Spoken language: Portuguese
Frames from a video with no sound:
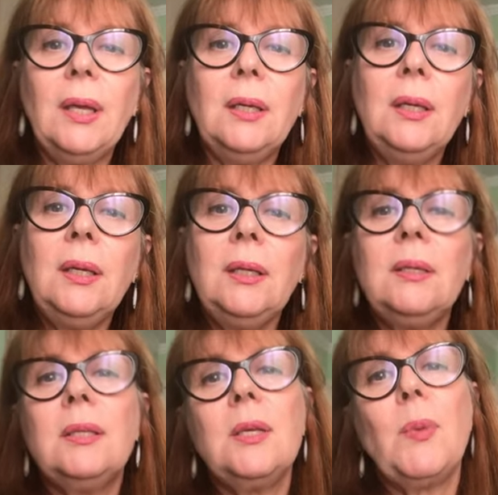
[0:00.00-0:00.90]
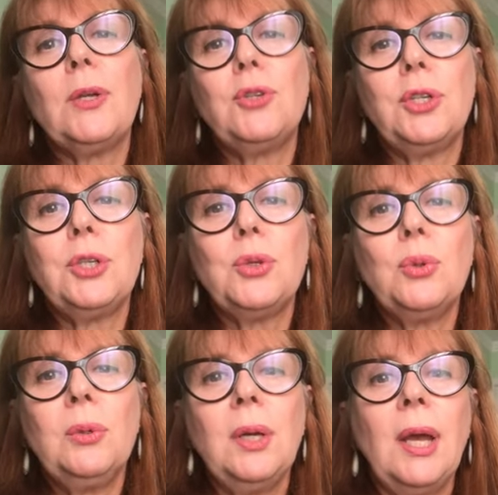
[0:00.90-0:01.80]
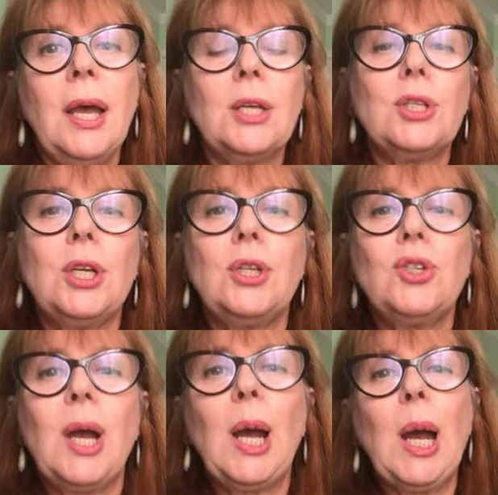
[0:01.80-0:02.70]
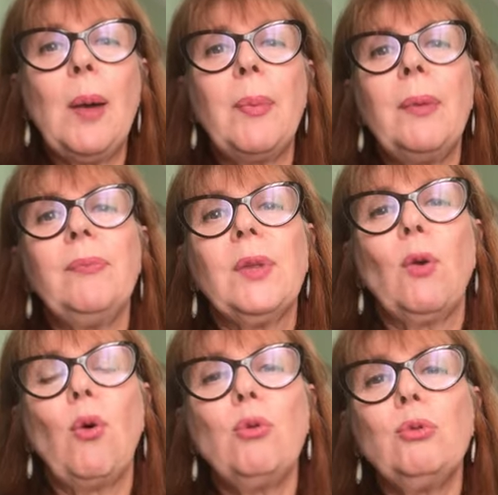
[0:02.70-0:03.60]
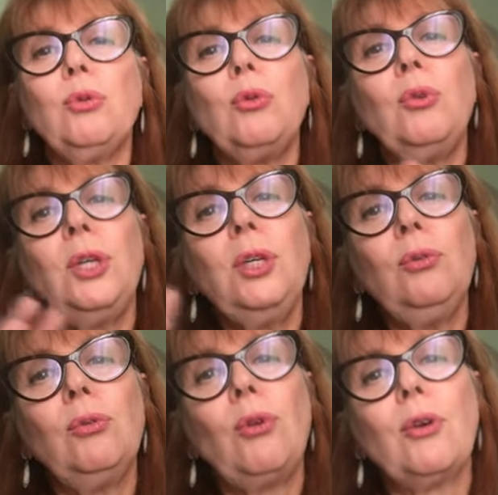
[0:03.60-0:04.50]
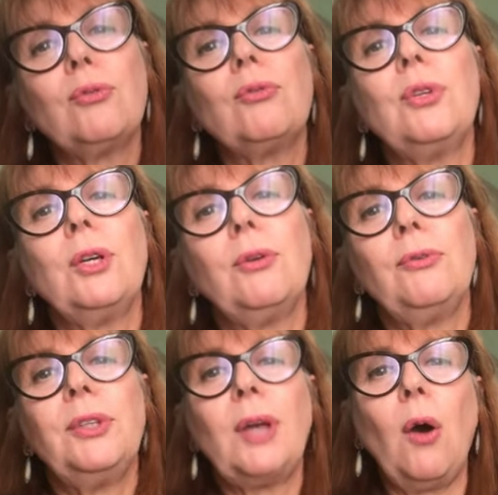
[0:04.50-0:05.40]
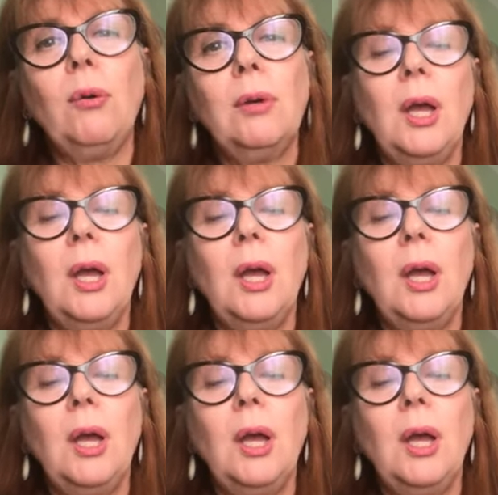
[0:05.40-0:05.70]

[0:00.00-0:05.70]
e em cima disso a gente acaba construindo o nosso ciclo vital.